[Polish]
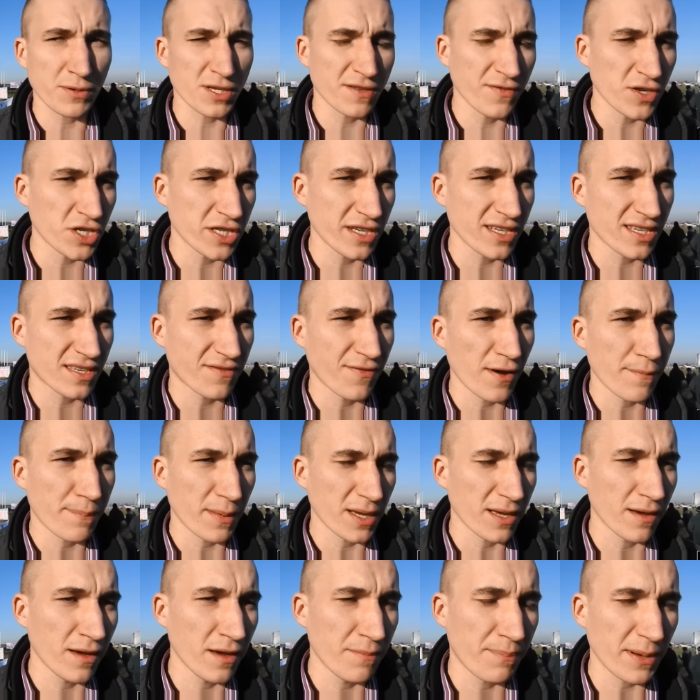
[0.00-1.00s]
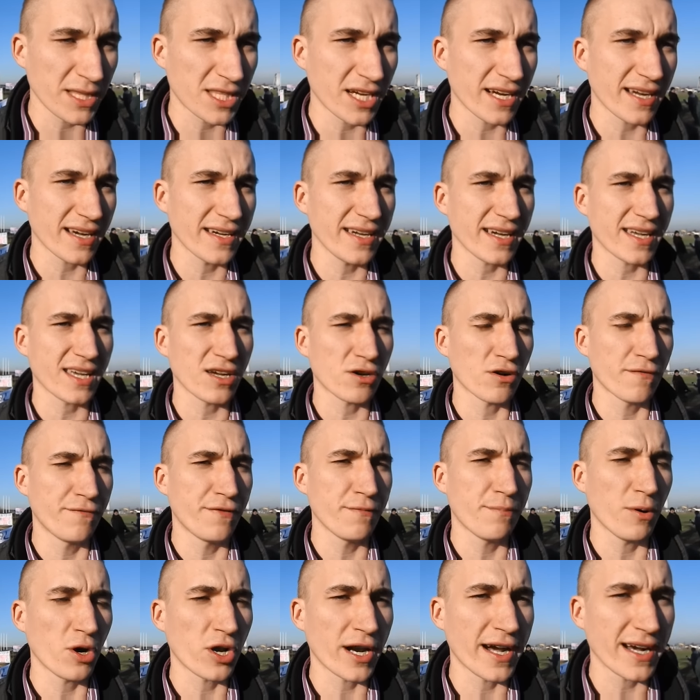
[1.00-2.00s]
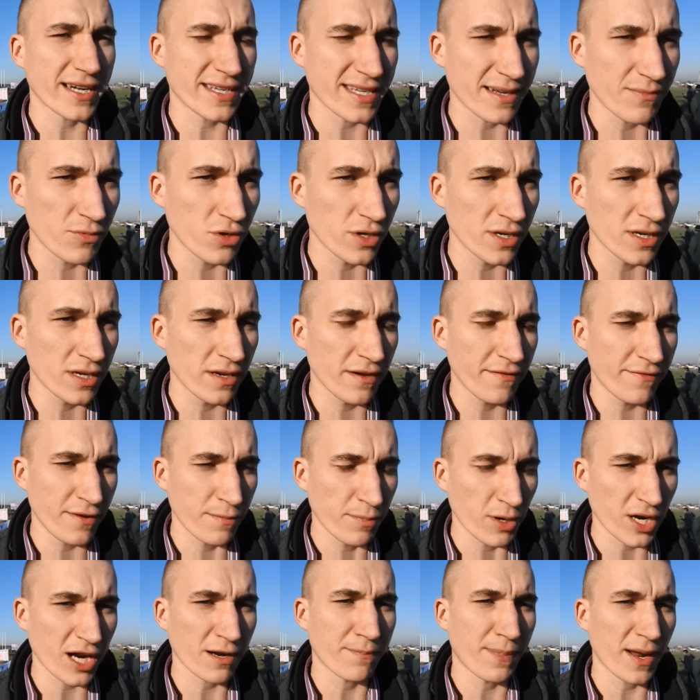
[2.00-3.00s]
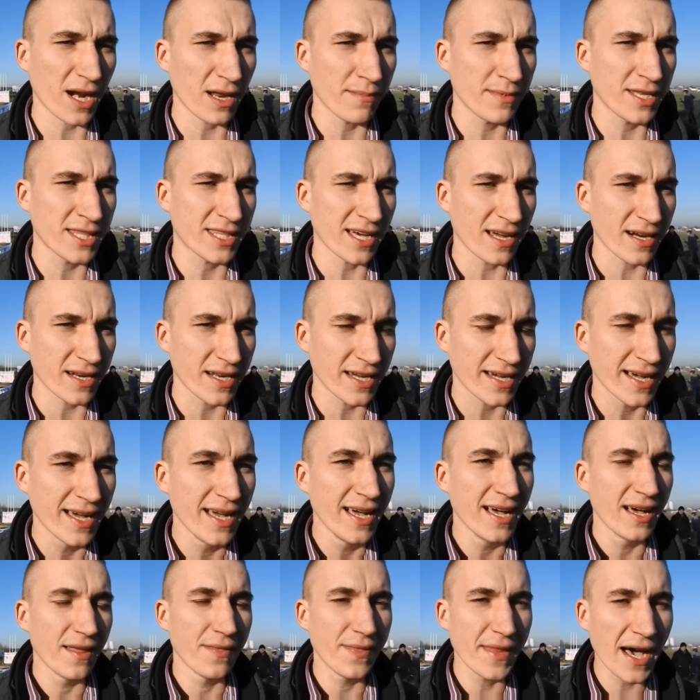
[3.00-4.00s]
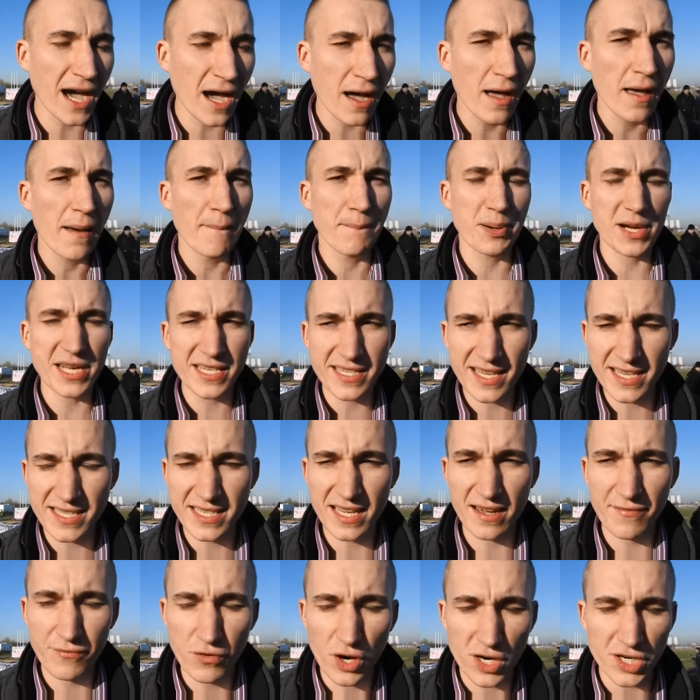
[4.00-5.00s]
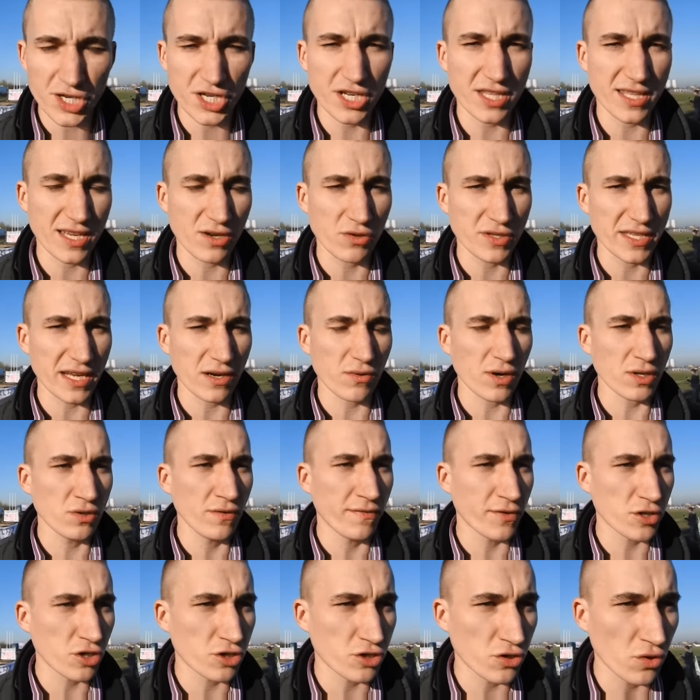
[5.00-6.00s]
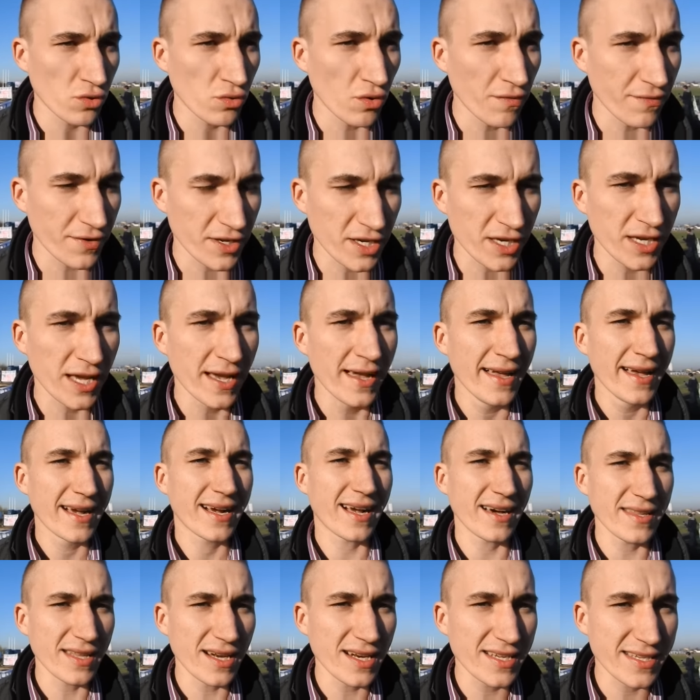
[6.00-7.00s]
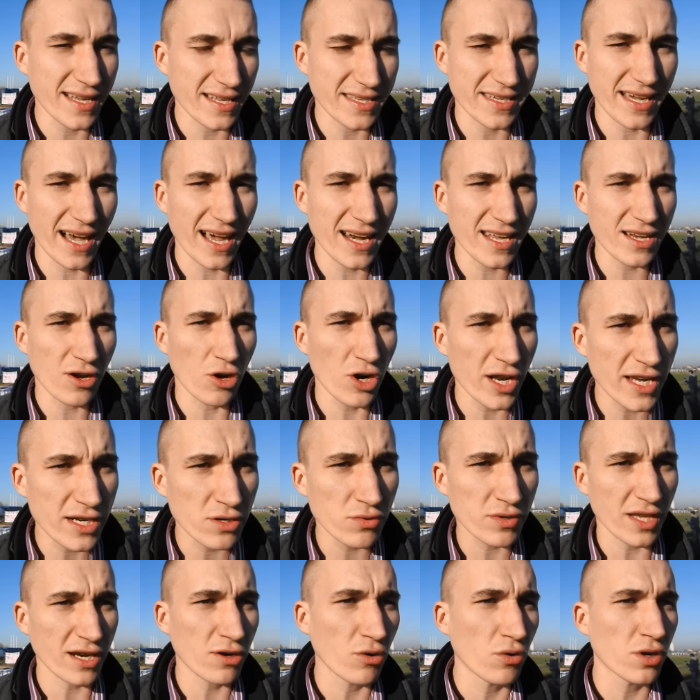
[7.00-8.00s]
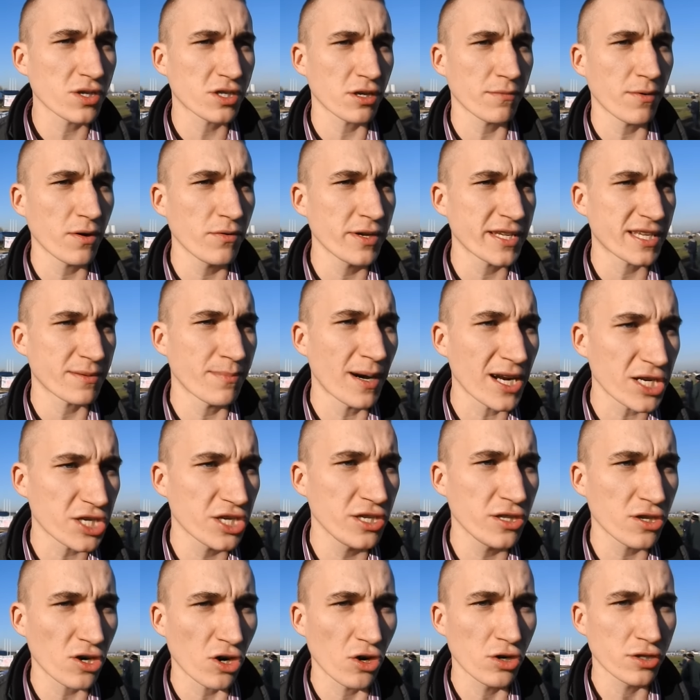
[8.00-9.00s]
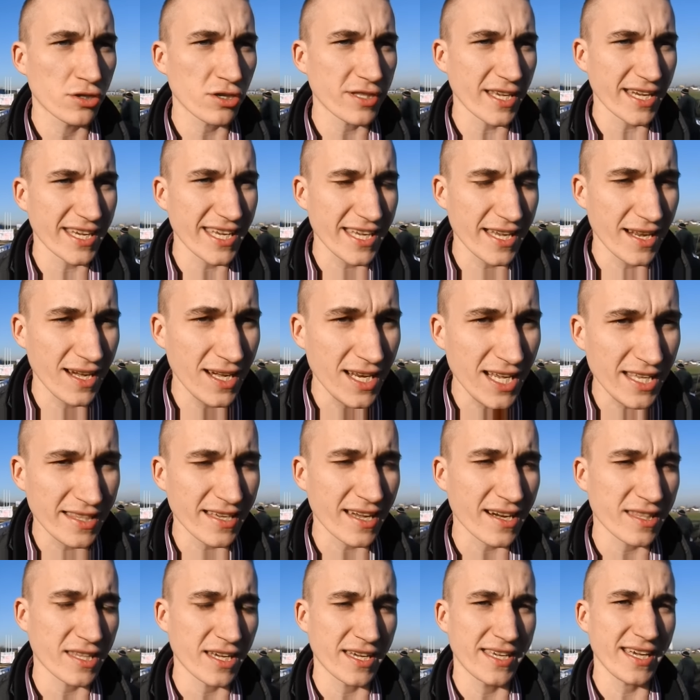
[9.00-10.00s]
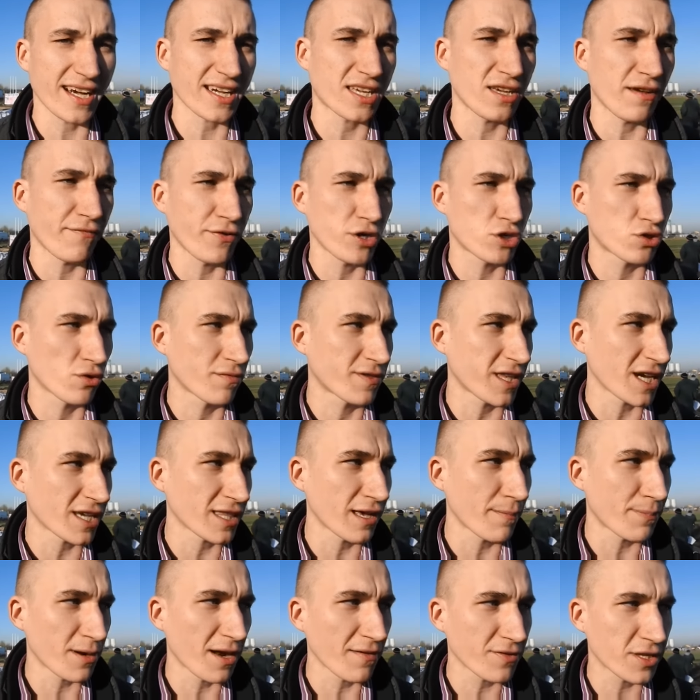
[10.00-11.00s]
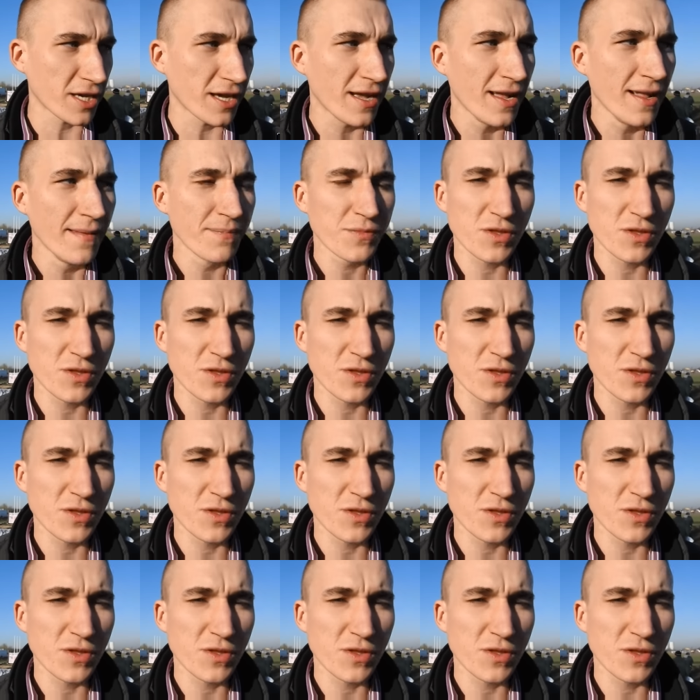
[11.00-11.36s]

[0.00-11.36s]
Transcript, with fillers: po zwycięstwie e, Patryka Jakiego w wyborach, e, wyborach parlamentarnych na prezesa właśnie tego zakładu wodociągów i kanalizacji. Ale kolejną taką osobą jest Marcin Roll, to taki lider tych Jakiewiczów, tak naprawdę